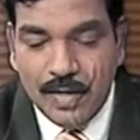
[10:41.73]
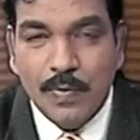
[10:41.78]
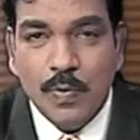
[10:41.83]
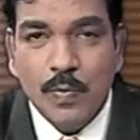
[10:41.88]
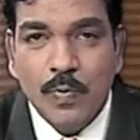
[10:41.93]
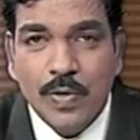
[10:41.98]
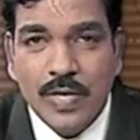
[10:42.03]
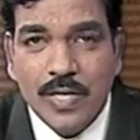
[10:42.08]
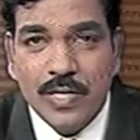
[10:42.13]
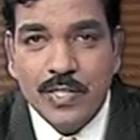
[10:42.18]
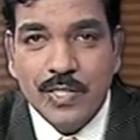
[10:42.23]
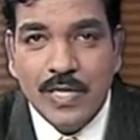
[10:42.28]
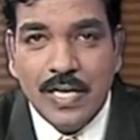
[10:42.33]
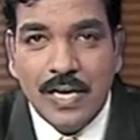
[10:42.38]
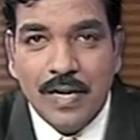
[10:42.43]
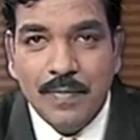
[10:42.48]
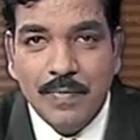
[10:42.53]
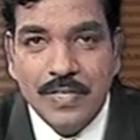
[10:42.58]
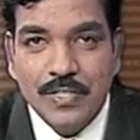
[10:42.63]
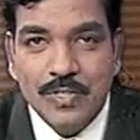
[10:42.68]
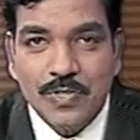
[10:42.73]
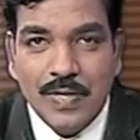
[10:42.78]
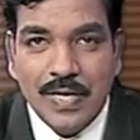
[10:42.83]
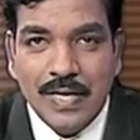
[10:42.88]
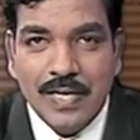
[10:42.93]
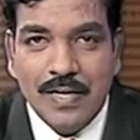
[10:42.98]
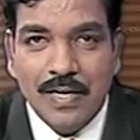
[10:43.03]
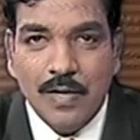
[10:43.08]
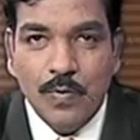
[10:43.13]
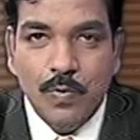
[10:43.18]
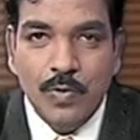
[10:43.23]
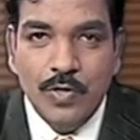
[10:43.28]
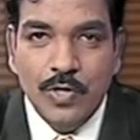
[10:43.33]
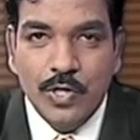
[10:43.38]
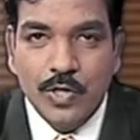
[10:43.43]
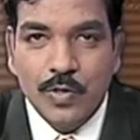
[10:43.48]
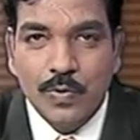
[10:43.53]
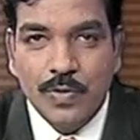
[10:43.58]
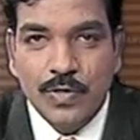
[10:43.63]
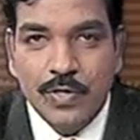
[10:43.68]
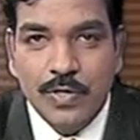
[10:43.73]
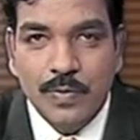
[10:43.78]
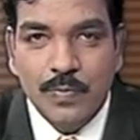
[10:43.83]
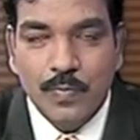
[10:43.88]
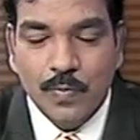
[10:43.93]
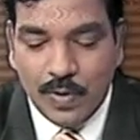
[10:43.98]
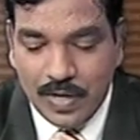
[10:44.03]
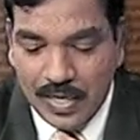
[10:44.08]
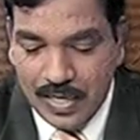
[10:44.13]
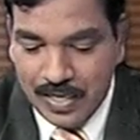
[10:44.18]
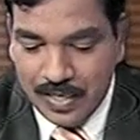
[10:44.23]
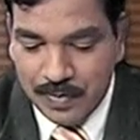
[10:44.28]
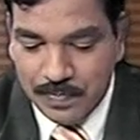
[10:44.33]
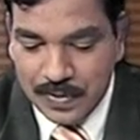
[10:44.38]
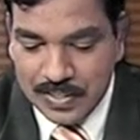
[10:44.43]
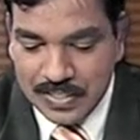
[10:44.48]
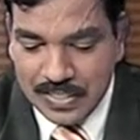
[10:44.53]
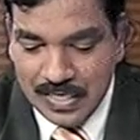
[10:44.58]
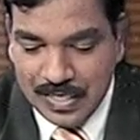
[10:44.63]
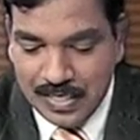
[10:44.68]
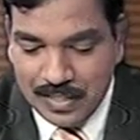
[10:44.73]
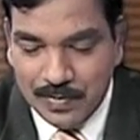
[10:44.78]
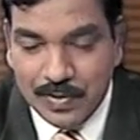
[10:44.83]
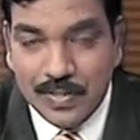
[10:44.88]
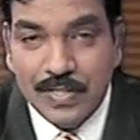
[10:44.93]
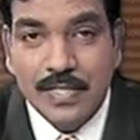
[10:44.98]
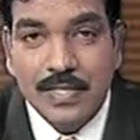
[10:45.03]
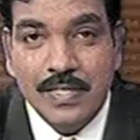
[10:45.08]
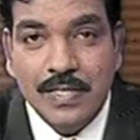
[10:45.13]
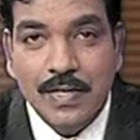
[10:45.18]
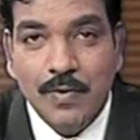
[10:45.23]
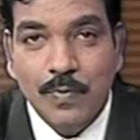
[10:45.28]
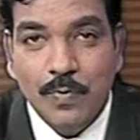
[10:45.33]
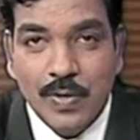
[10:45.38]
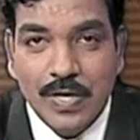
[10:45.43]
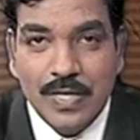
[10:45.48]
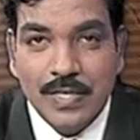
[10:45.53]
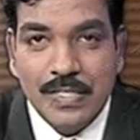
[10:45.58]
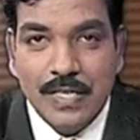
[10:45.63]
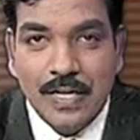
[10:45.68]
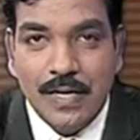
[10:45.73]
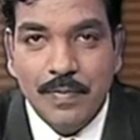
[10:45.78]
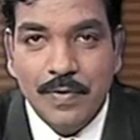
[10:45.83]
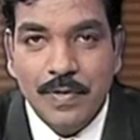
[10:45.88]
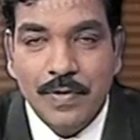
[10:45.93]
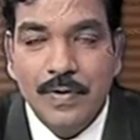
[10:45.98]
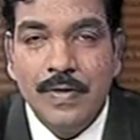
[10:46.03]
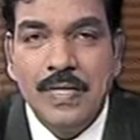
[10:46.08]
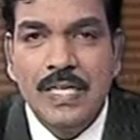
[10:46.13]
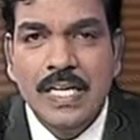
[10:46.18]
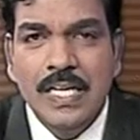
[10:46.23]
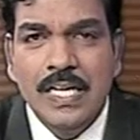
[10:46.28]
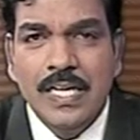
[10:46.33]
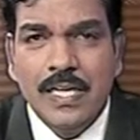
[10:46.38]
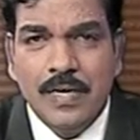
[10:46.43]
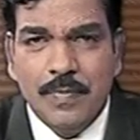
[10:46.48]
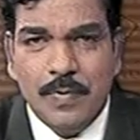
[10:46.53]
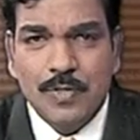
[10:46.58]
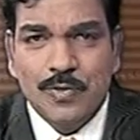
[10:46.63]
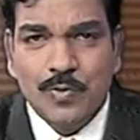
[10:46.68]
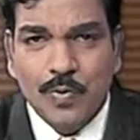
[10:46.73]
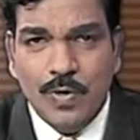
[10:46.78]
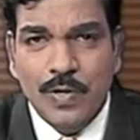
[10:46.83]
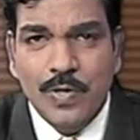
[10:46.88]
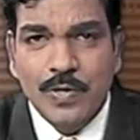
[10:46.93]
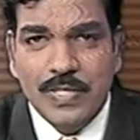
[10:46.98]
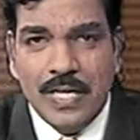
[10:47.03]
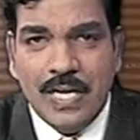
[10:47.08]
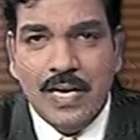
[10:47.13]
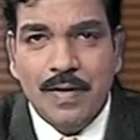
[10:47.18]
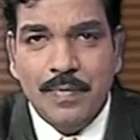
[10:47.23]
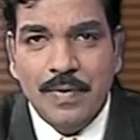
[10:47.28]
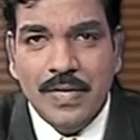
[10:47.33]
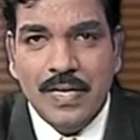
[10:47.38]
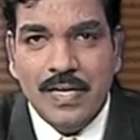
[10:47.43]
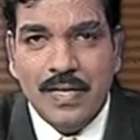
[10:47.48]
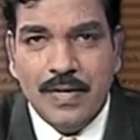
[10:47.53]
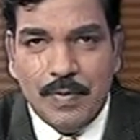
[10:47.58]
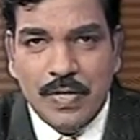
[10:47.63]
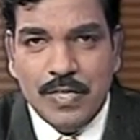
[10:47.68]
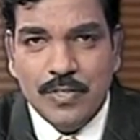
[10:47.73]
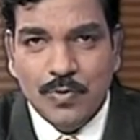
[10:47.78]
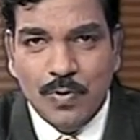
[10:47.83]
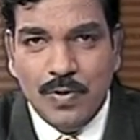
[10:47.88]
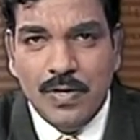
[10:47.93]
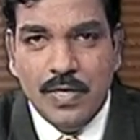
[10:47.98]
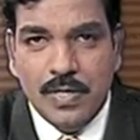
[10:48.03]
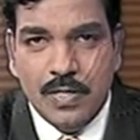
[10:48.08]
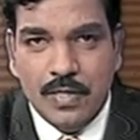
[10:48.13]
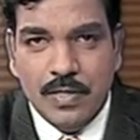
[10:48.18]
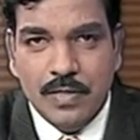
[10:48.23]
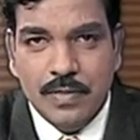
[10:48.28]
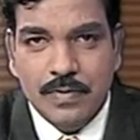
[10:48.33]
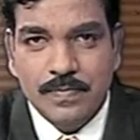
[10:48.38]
அப்போ உளறுதல் அப்படின்னு சொன்னால் என்னென்னா ஒன்றுக்கு ஒன்று முரணாக பேசினா அதை வந்து உளறுதல் அப்படின்றோம் இப்போ சொல்லுதல் அப்படின்னா எப்பா சொல்லு